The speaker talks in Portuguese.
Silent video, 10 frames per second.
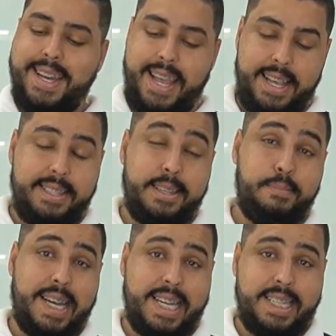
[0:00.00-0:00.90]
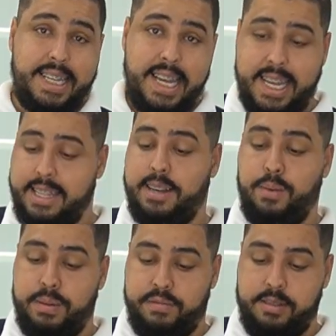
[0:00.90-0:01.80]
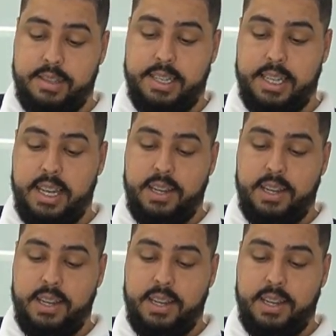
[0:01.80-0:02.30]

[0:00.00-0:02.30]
essa máquina é ideal para você.